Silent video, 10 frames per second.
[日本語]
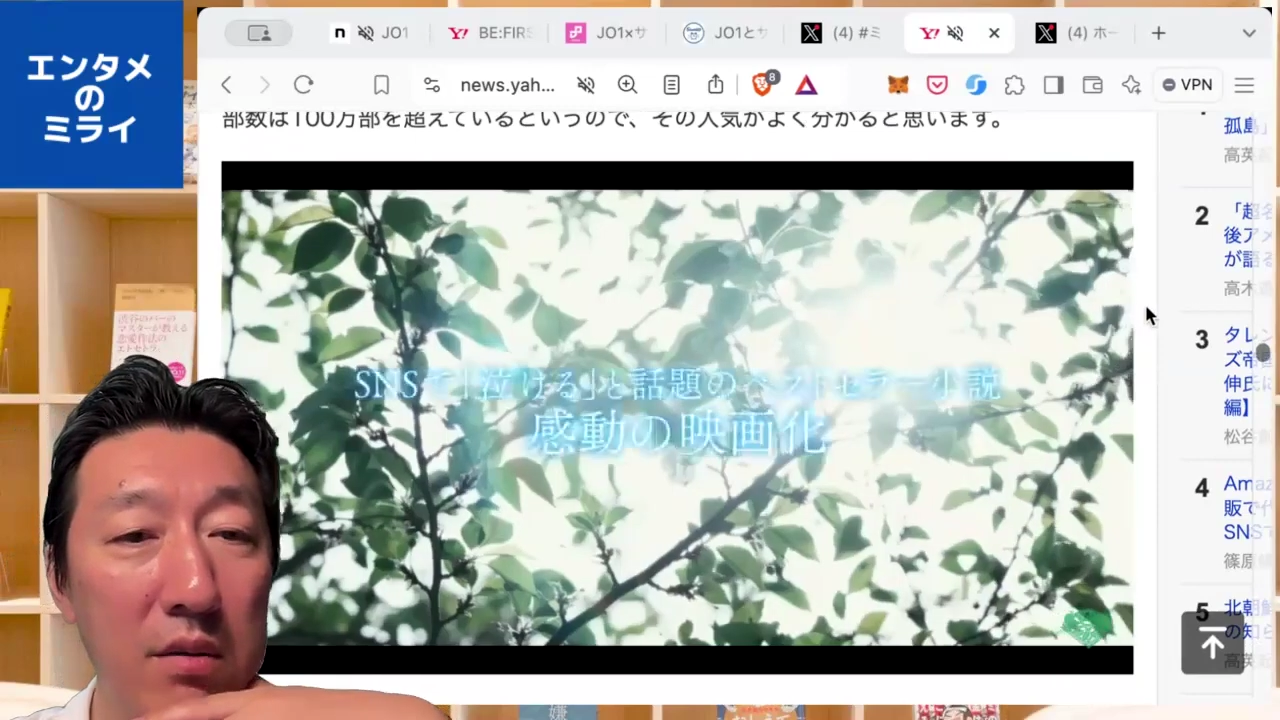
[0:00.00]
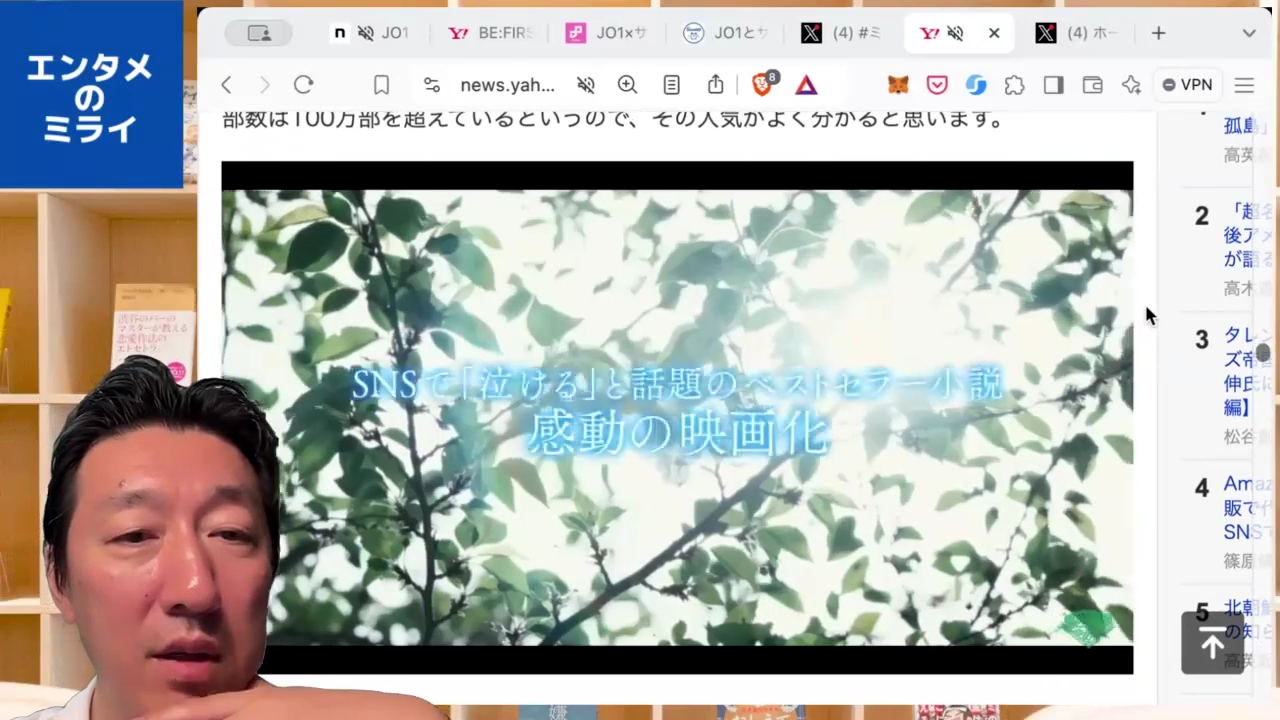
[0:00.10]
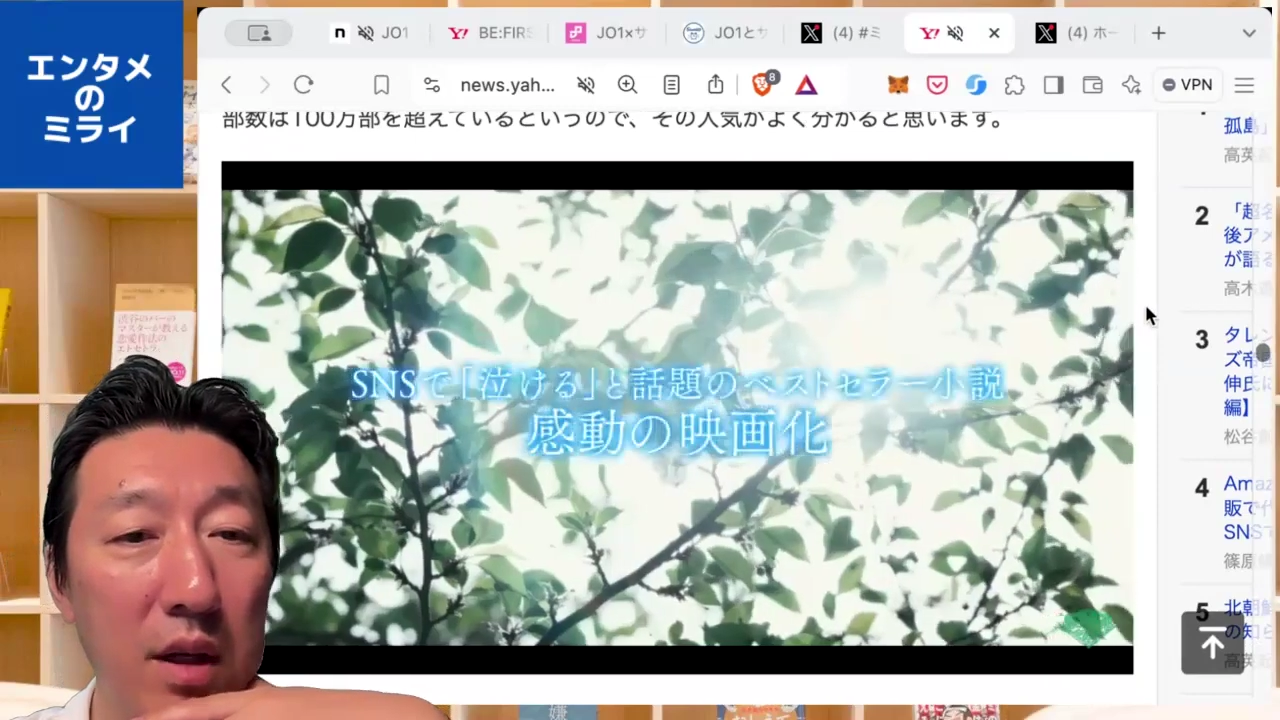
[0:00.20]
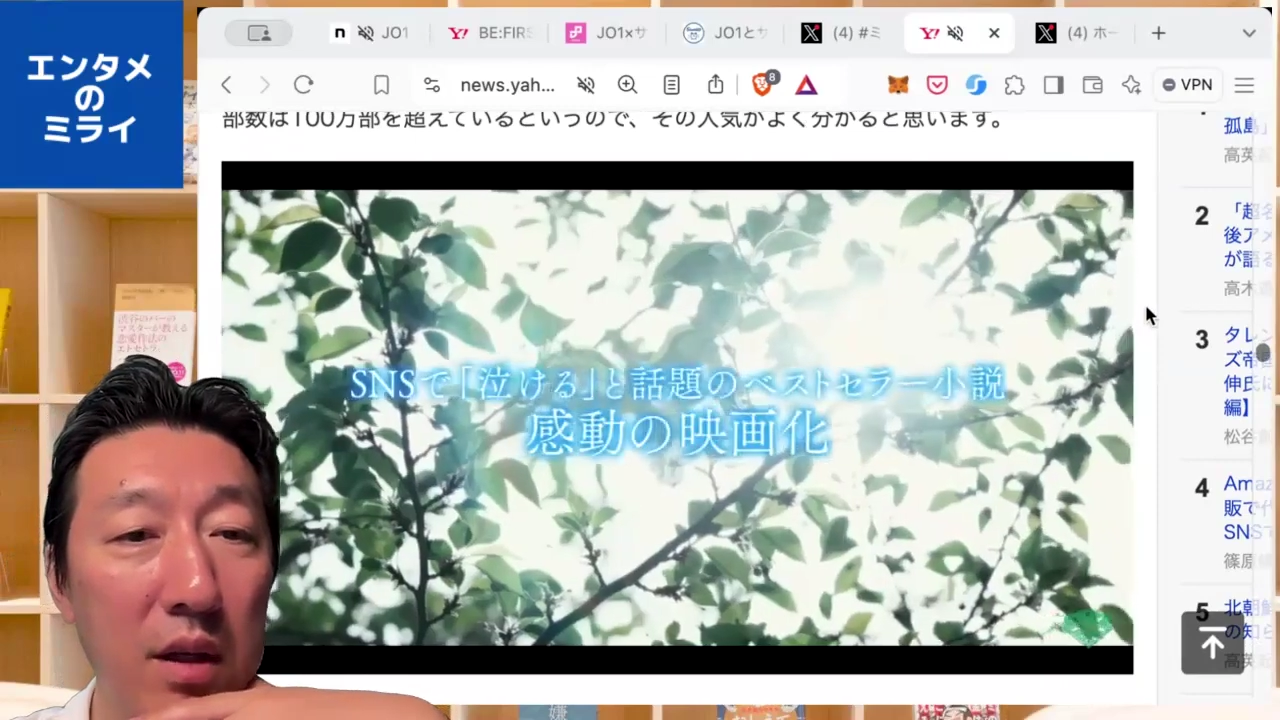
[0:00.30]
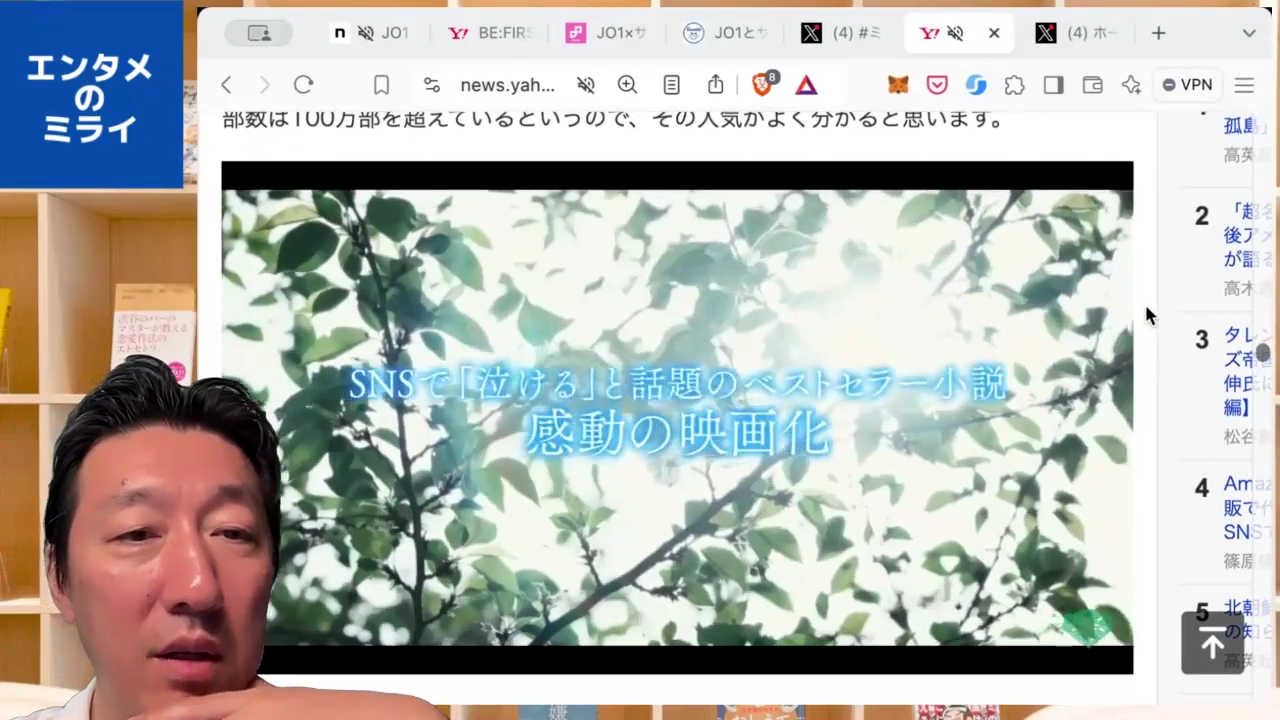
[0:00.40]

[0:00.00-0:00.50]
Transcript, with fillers: するにあ